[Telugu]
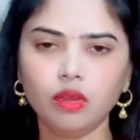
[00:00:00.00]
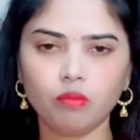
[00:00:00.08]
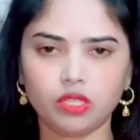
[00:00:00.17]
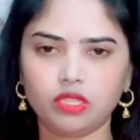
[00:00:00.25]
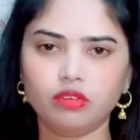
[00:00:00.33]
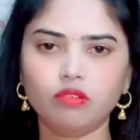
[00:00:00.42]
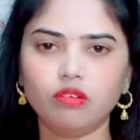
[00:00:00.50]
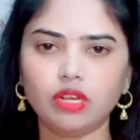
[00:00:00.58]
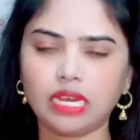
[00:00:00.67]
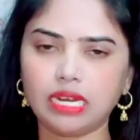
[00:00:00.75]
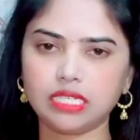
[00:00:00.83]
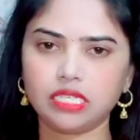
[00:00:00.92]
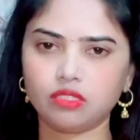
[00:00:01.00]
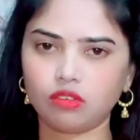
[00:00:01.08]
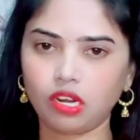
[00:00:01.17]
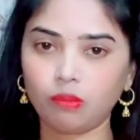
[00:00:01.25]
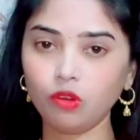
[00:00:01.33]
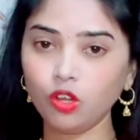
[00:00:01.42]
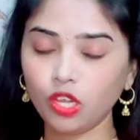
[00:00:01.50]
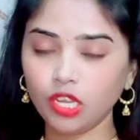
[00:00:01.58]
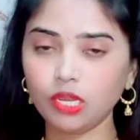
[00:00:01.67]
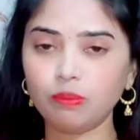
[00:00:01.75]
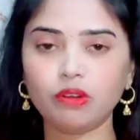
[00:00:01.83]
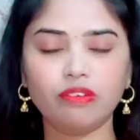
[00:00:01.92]
మొత్తం కూడా కలెక్ట్ చేసుకున్నాము
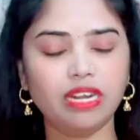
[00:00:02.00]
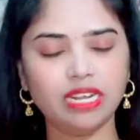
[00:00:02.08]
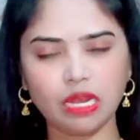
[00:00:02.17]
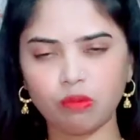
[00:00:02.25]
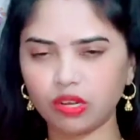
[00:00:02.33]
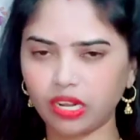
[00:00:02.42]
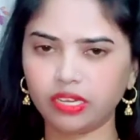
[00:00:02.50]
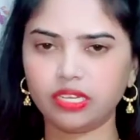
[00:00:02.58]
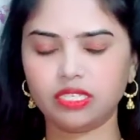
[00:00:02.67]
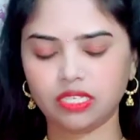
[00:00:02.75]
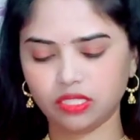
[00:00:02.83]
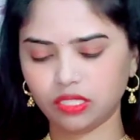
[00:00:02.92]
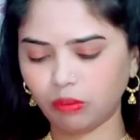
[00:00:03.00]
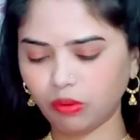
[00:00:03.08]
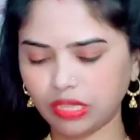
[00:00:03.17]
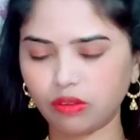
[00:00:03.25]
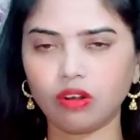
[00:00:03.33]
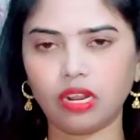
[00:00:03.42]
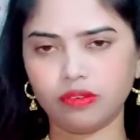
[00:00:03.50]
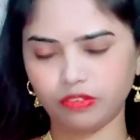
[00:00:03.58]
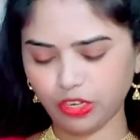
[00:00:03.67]
ఇప్పుడు వెళ్ళి అమౌంట్ ఆకి ఇచ్చేస్తాము అది కూడా